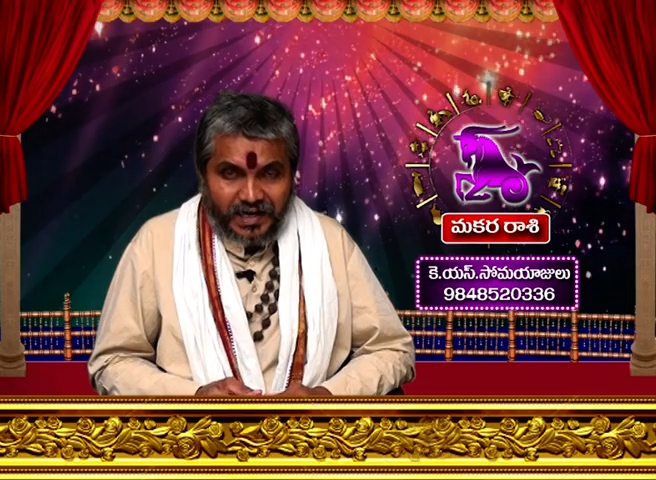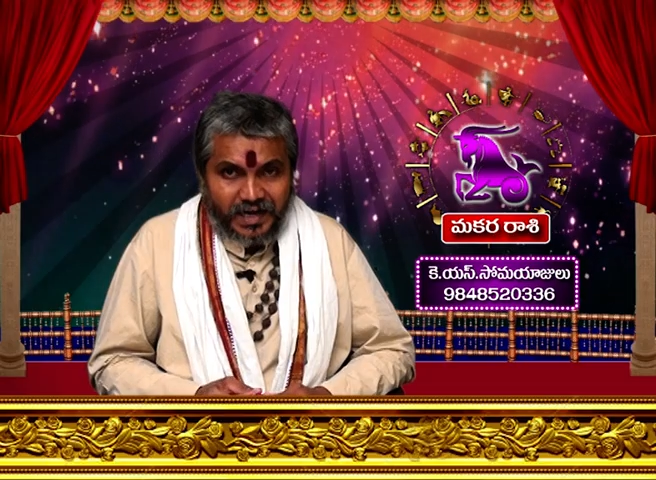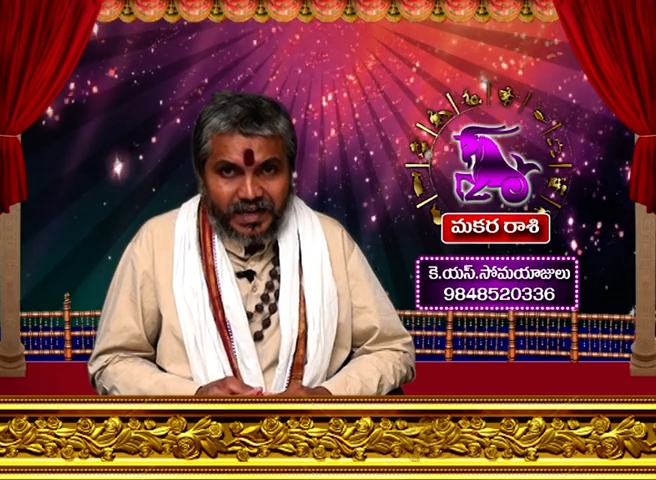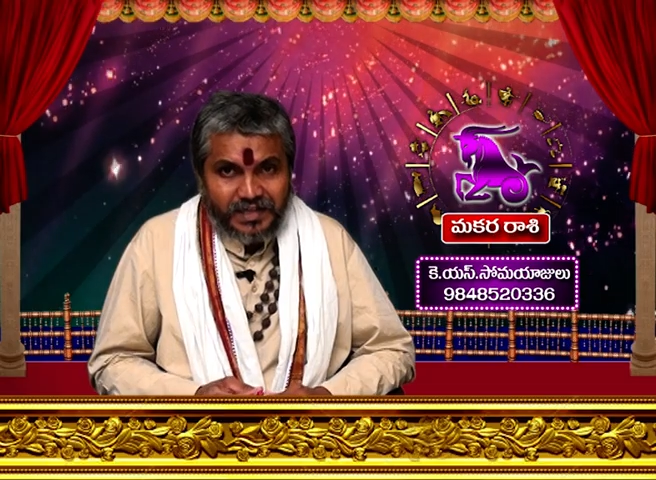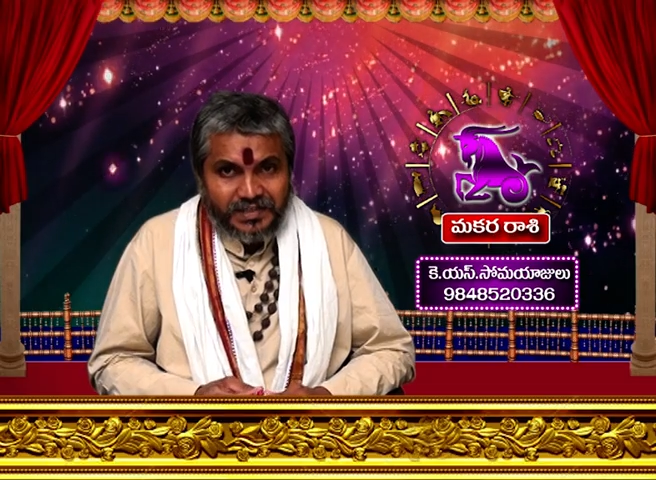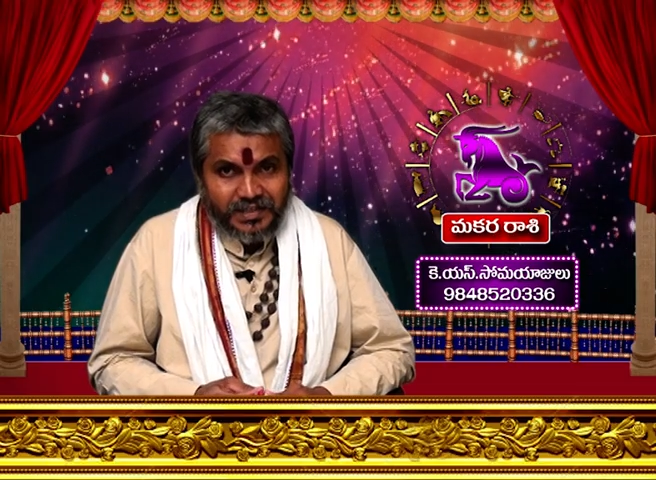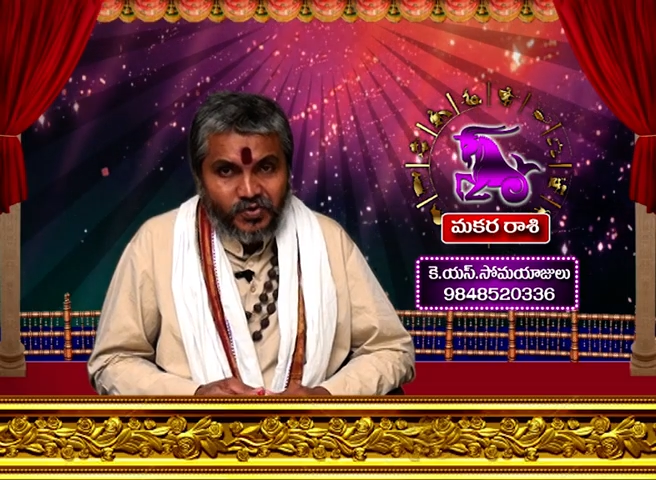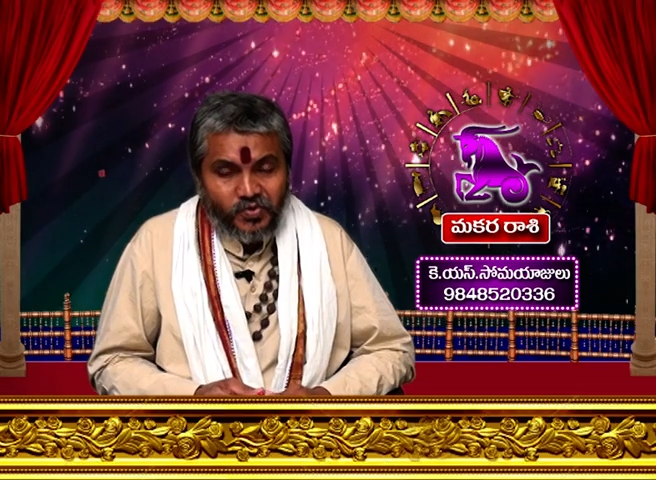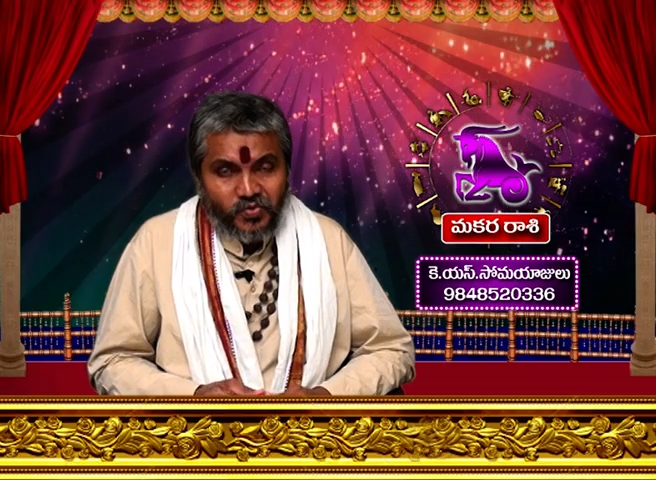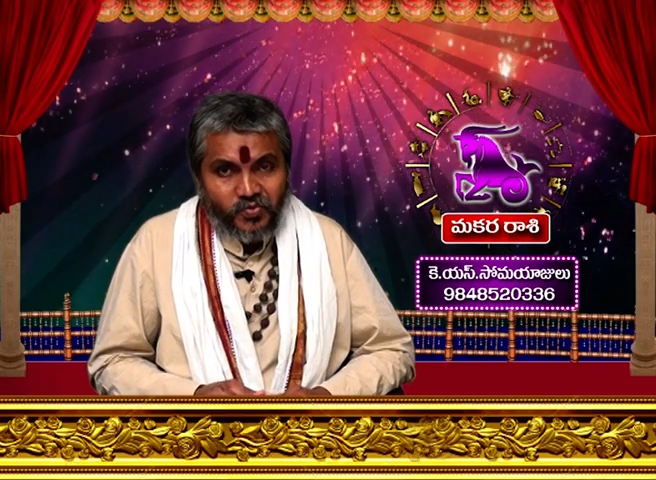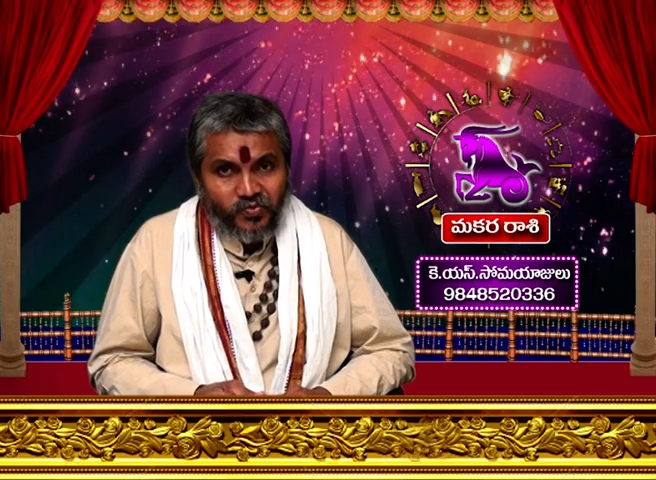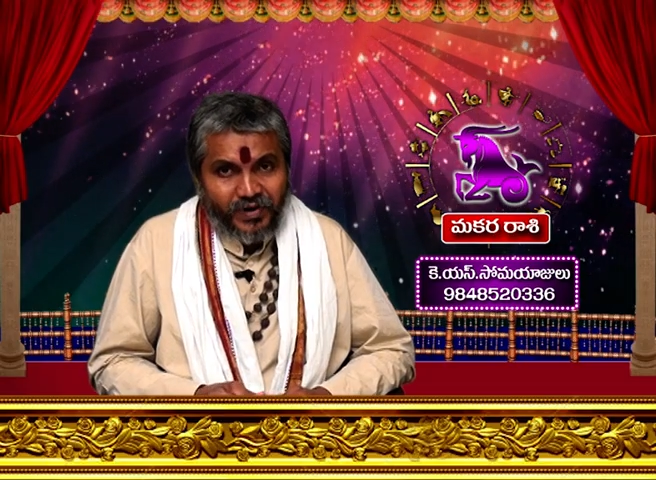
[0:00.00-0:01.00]
ప్రయాణాలు
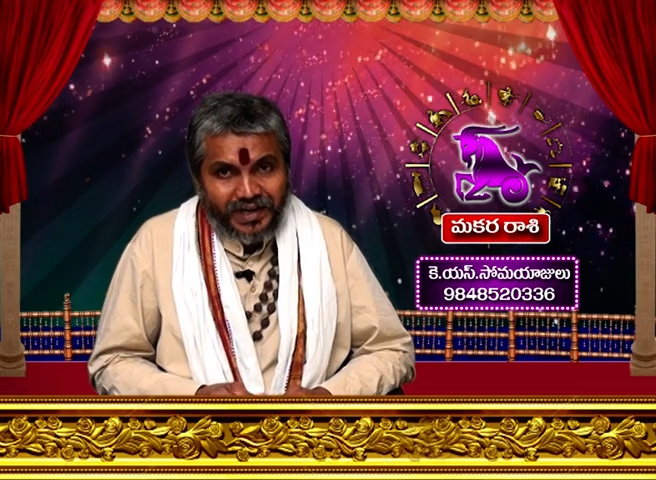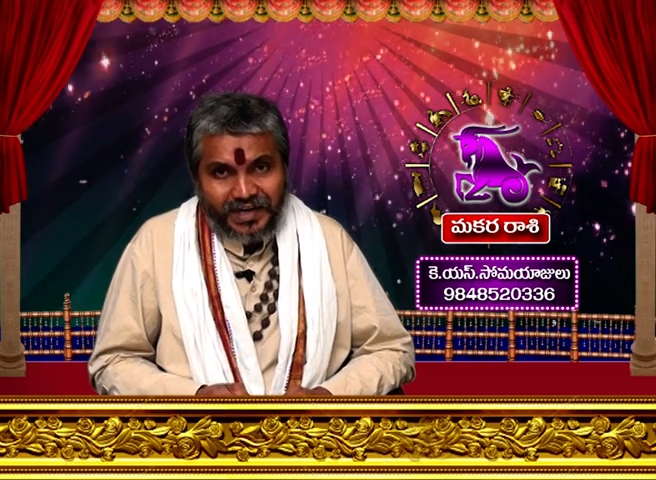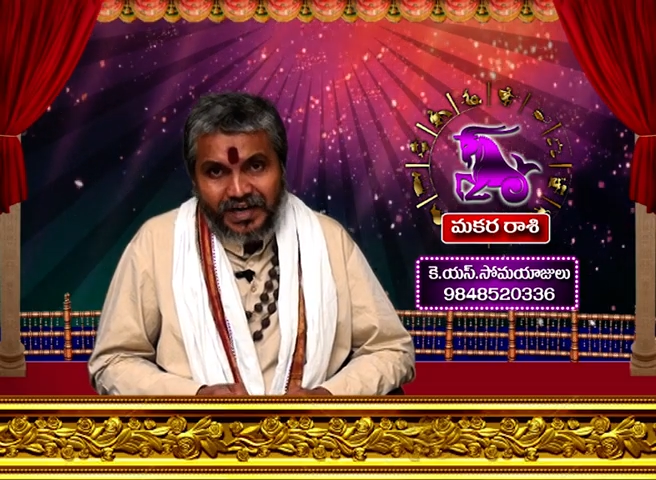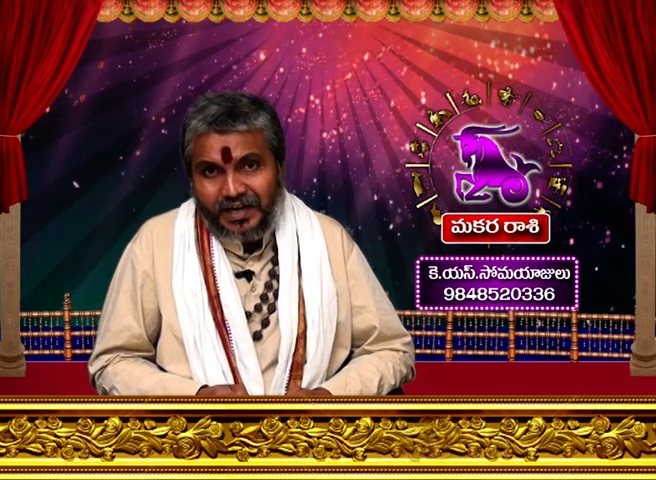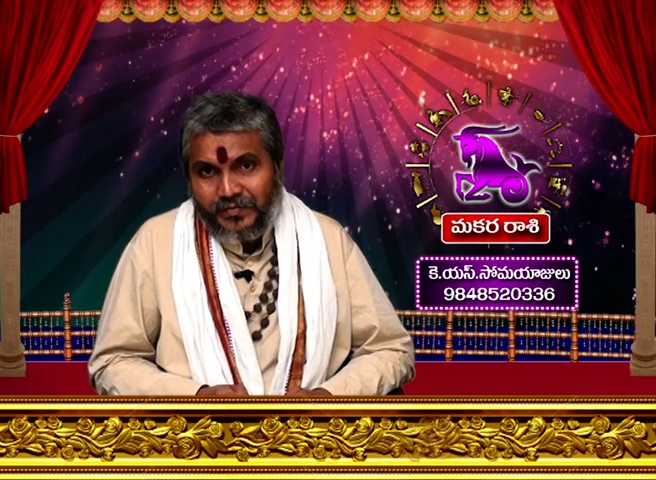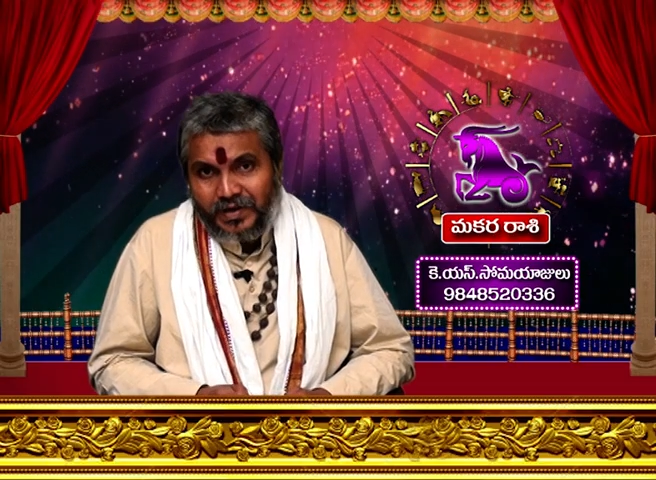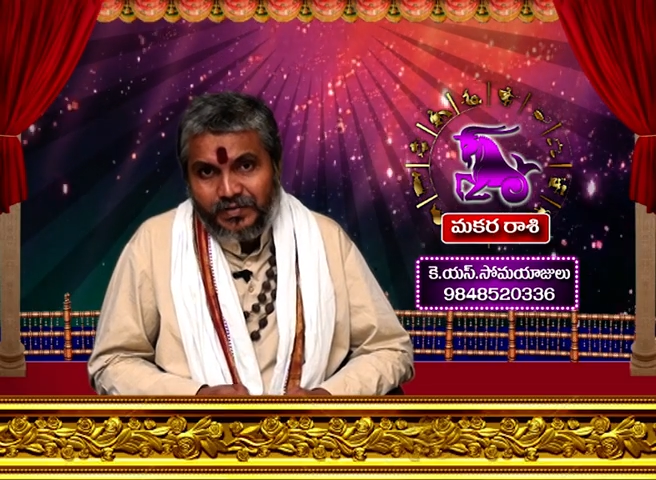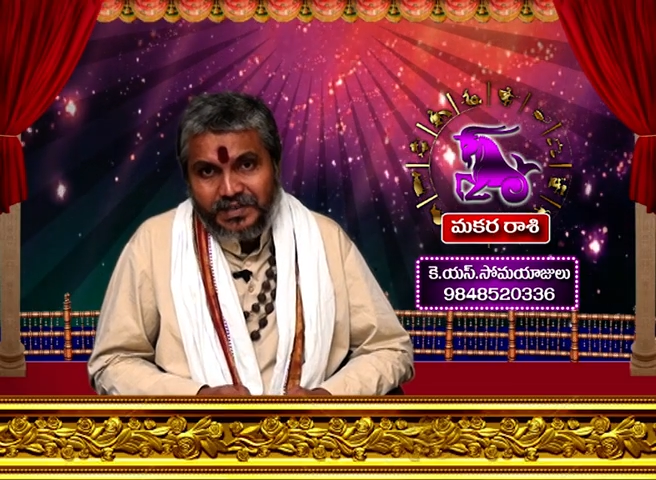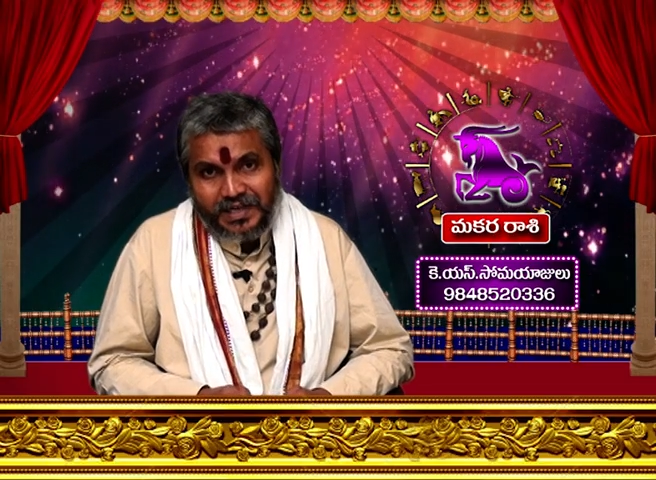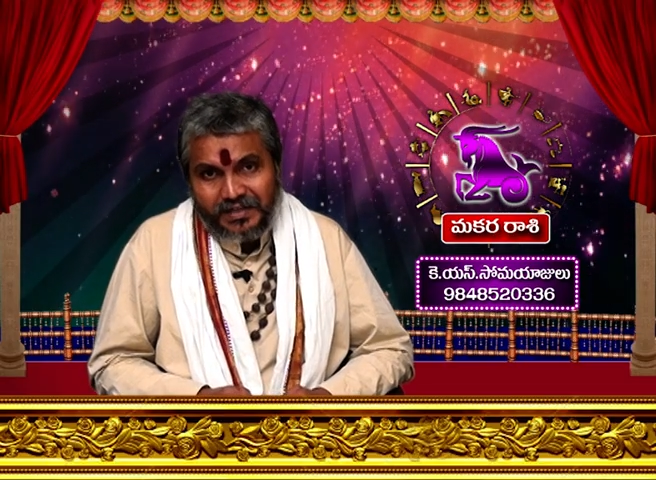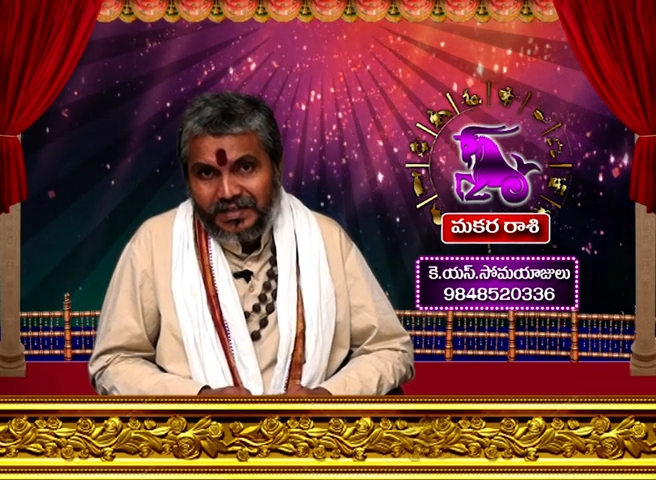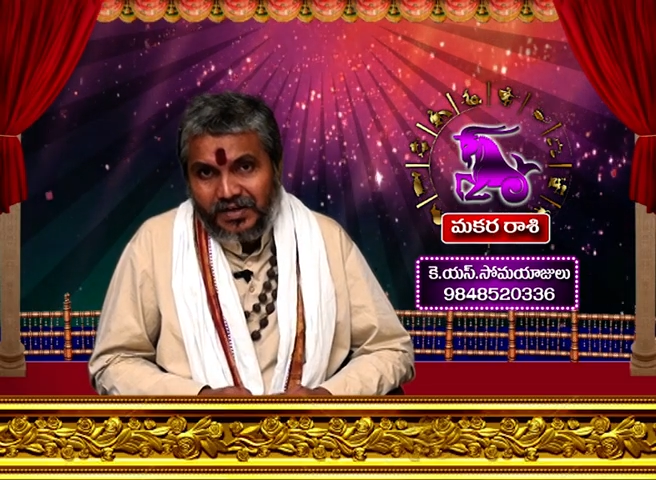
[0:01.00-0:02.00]
చేయొద్దు వాహనాలు
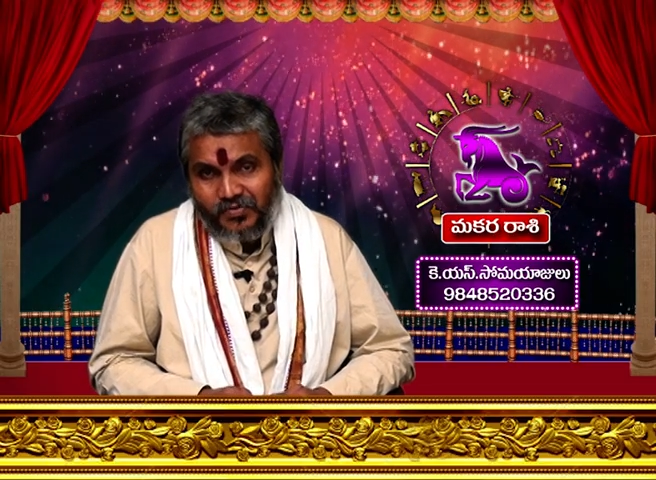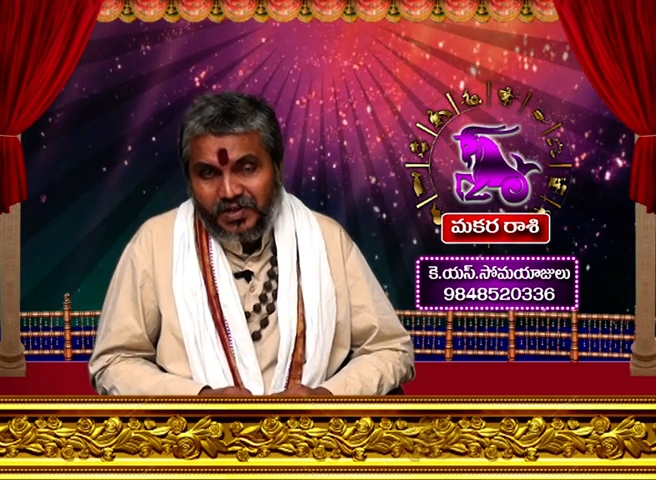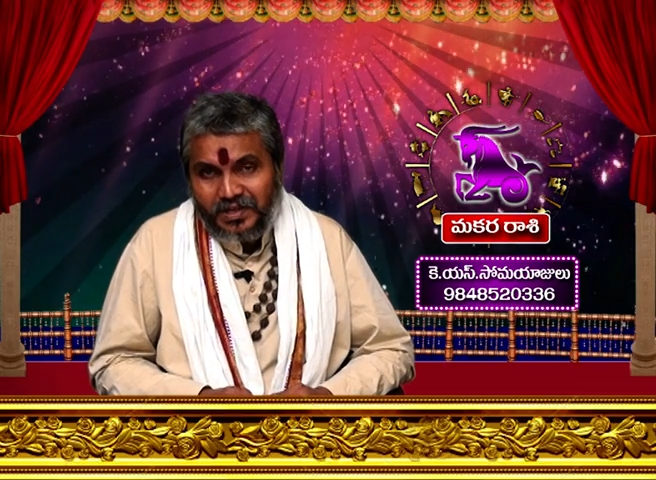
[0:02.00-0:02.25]
నడిపేటప్పుడు జాగ్రత్తగా